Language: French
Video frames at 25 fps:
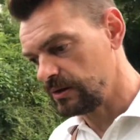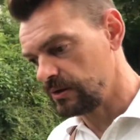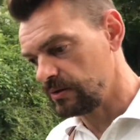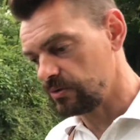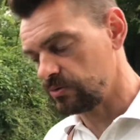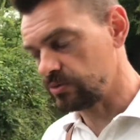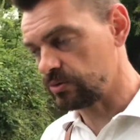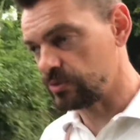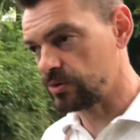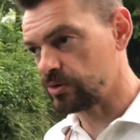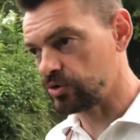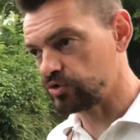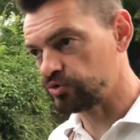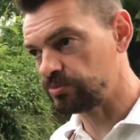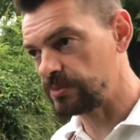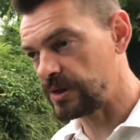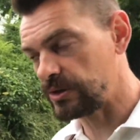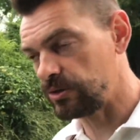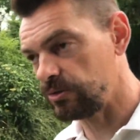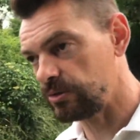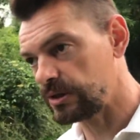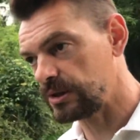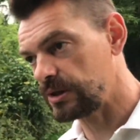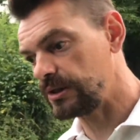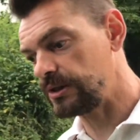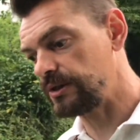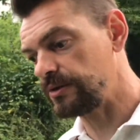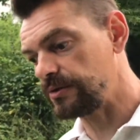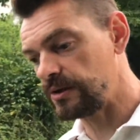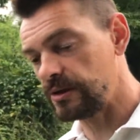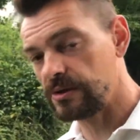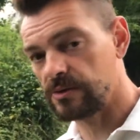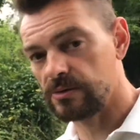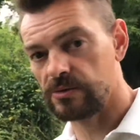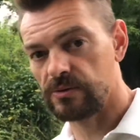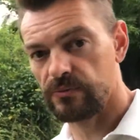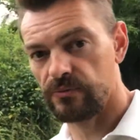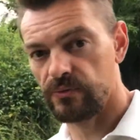ce cauchemar de réalité,
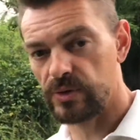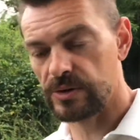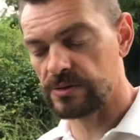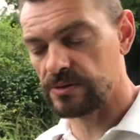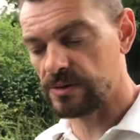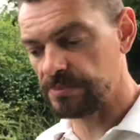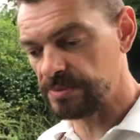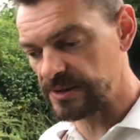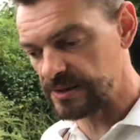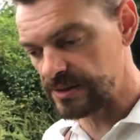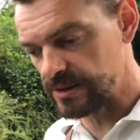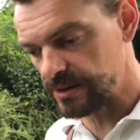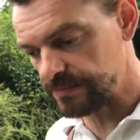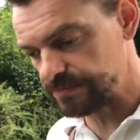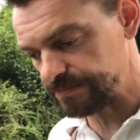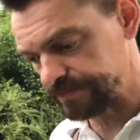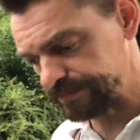on voit que c'est pas le cas.